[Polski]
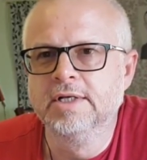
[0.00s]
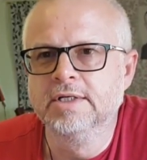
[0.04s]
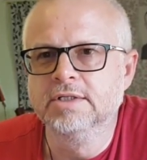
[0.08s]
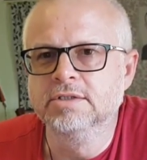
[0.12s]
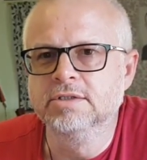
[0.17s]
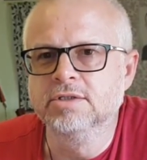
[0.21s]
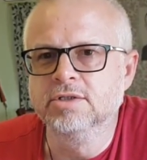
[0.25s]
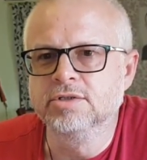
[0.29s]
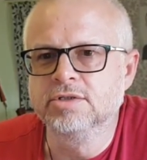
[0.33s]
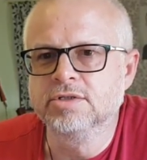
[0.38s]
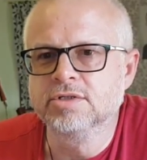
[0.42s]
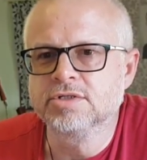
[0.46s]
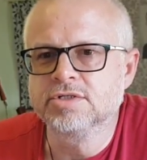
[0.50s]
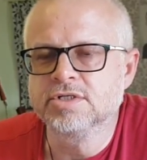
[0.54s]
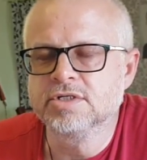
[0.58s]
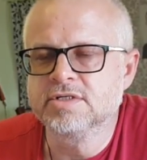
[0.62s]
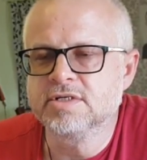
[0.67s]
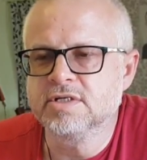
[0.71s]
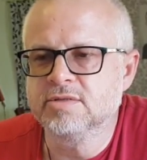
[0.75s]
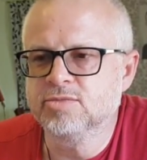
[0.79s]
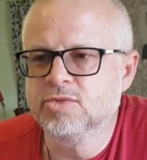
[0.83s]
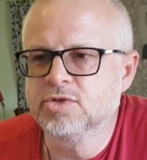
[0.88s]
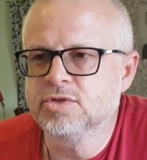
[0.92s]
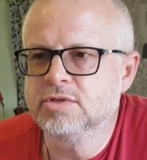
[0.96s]
dotyczy
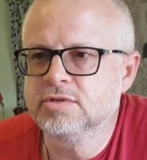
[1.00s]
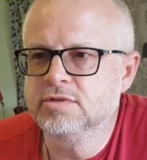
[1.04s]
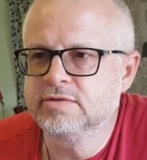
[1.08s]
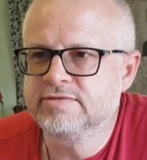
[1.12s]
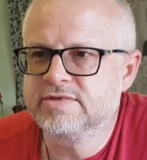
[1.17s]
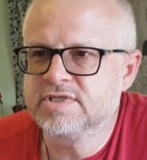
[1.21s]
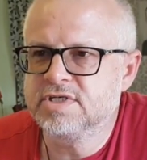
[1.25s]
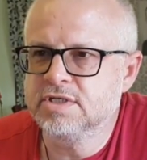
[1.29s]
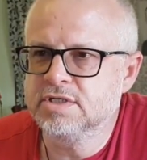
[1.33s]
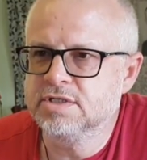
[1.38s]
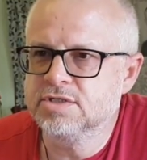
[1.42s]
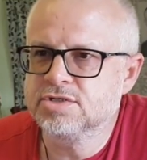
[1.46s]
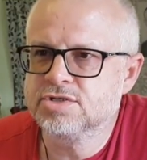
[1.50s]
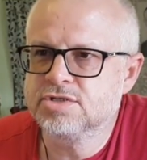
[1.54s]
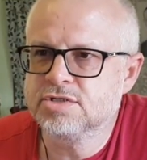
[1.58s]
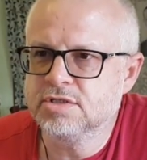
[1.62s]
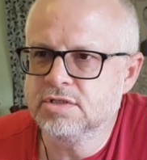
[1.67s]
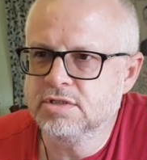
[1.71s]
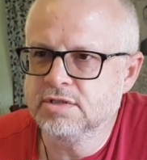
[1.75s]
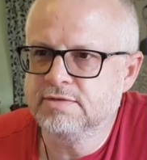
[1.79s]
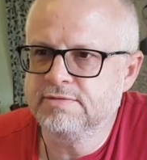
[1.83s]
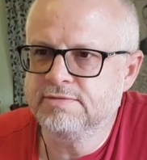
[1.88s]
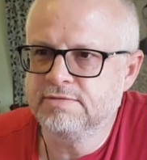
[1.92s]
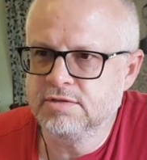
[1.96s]
samochodów
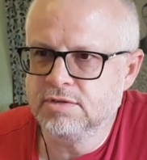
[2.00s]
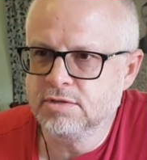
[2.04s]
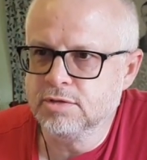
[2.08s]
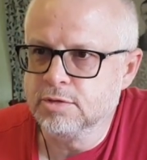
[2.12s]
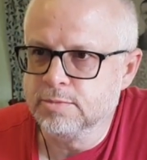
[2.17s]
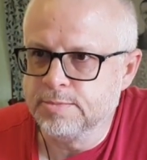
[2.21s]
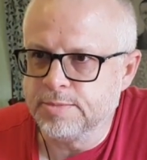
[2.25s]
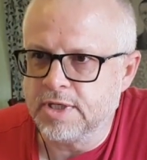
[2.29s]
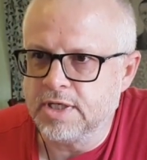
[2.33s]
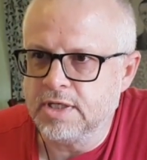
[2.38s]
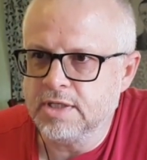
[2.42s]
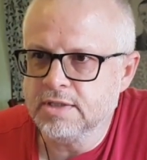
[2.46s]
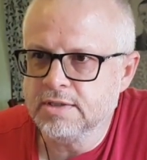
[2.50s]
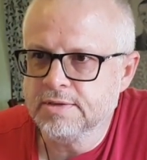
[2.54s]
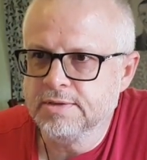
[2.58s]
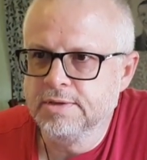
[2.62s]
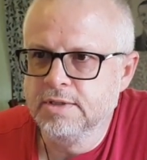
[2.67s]
zajeżdżonych w trupa,